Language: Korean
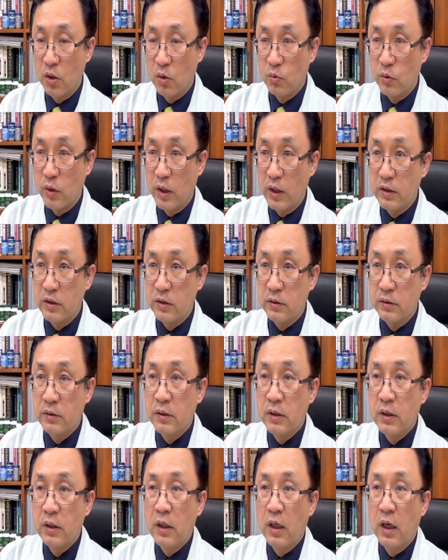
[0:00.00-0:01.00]
경우에는
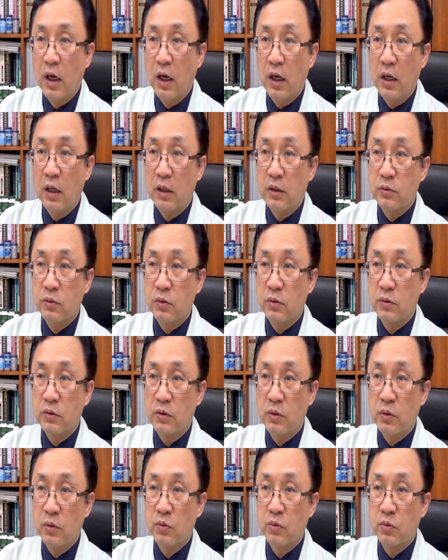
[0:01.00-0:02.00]

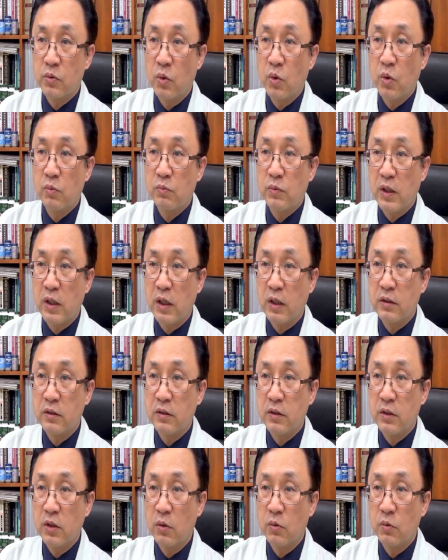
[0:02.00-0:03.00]
소음인
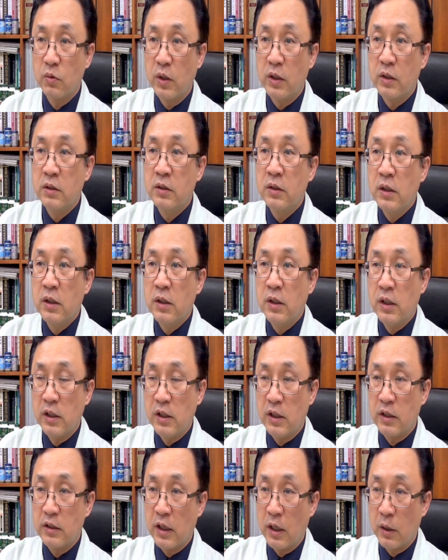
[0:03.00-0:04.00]
같은 경우에는
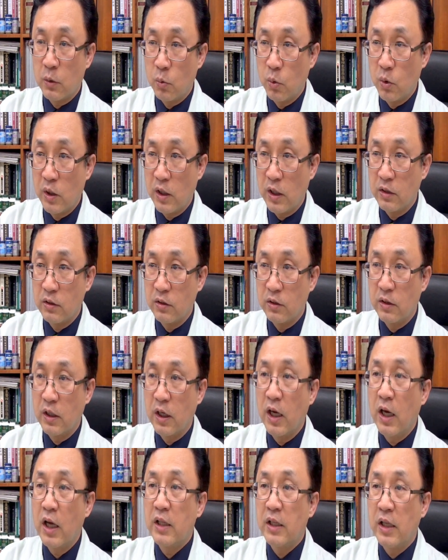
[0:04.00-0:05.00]

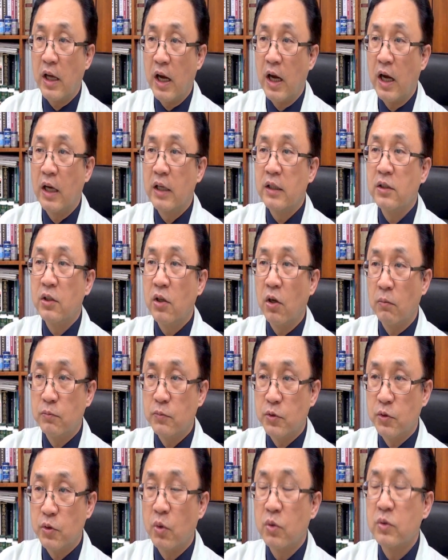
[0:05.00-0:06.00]
닭고기라든가 양,
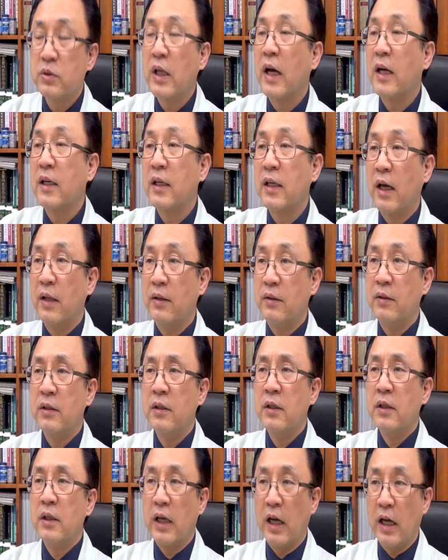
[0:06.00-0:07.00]
염소, 닭간,
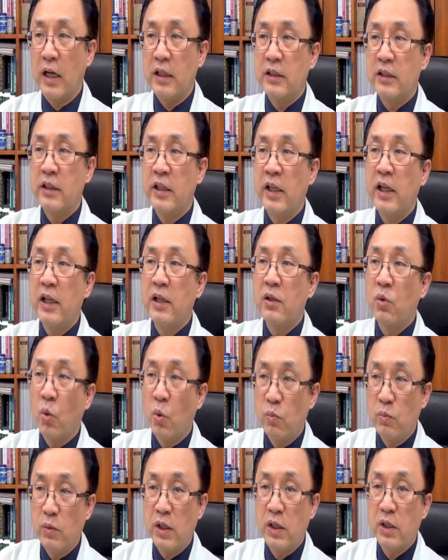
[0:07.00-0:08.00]
갈치,
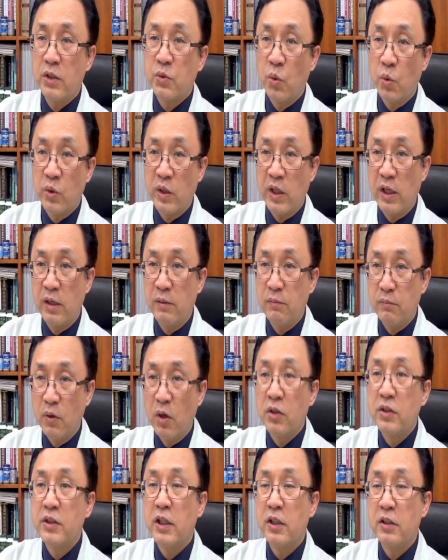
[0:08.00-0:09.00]
도미, 조기,
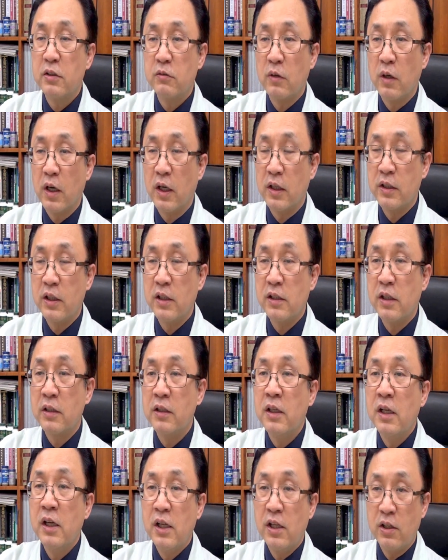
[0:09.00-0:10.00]
멸치 등과 같이 이제
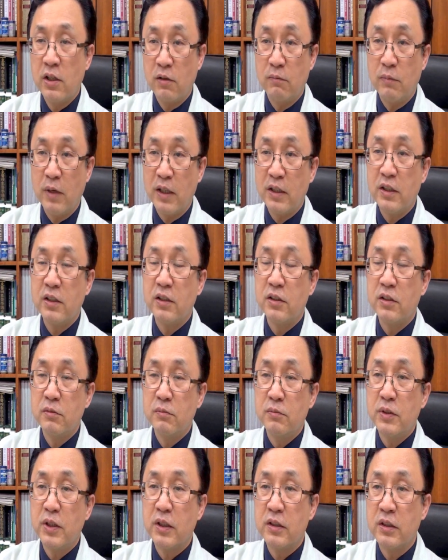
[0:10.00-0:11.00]
맛있는
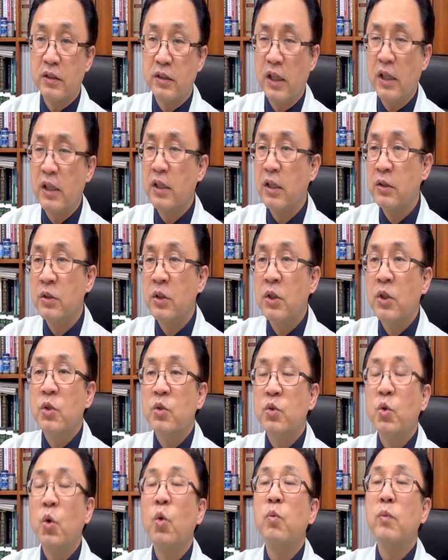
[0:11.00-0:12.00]
음식들이 이제
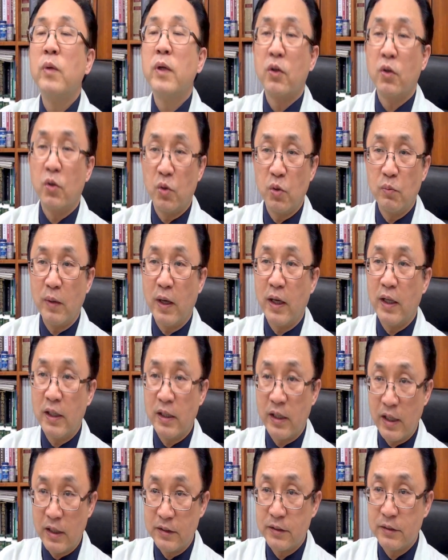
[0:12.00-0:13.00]
소음인 걸로
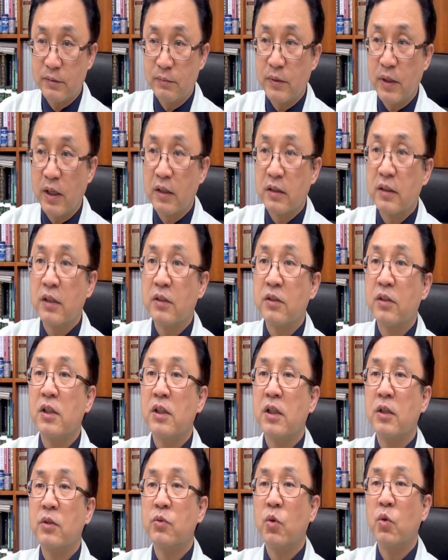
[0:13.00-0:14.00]
많이 되어 있습니다. 그래서
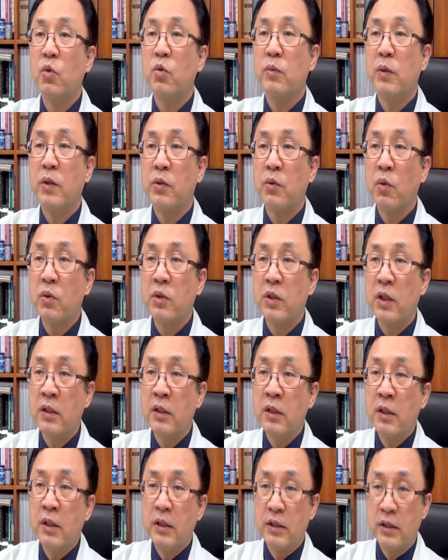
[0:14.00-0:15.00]
이제 소음인도 이제
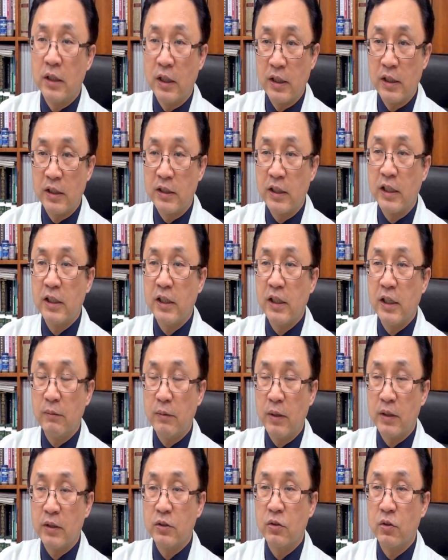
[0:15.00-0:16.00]
자기 체질에
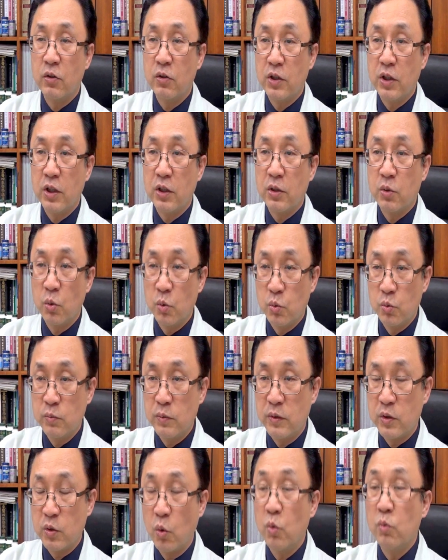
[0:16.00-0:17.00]
맞는 것이
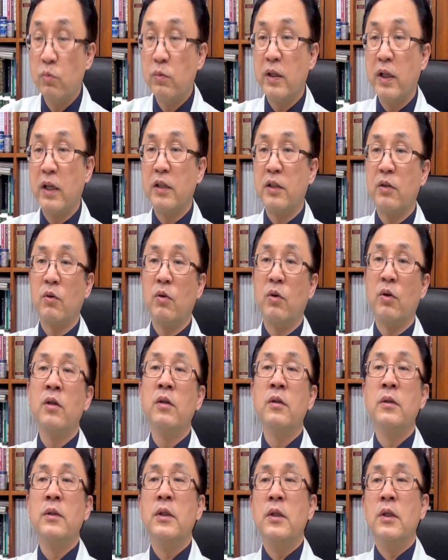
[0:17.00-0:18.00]
도움이
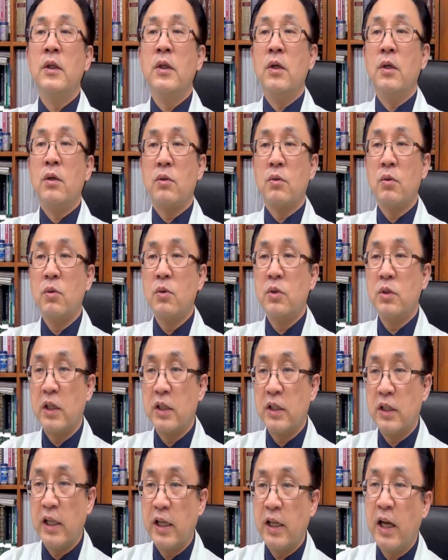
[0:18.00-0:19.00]
되시고요. 또
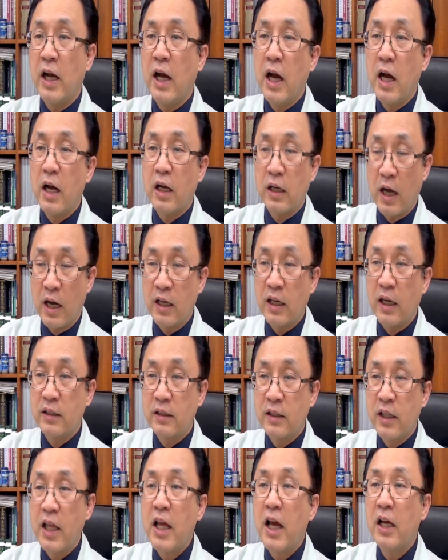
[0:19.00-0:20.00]
이제 기가
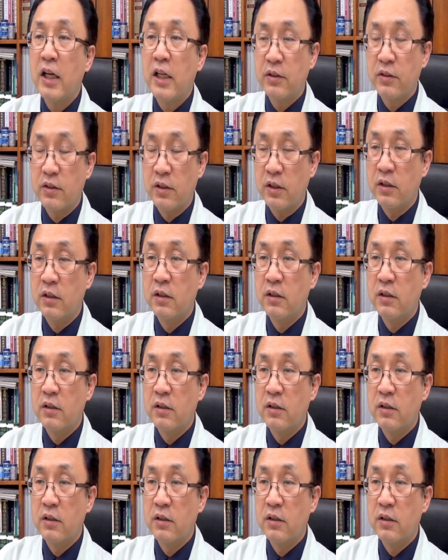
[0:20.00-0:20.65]
강한 태양인들,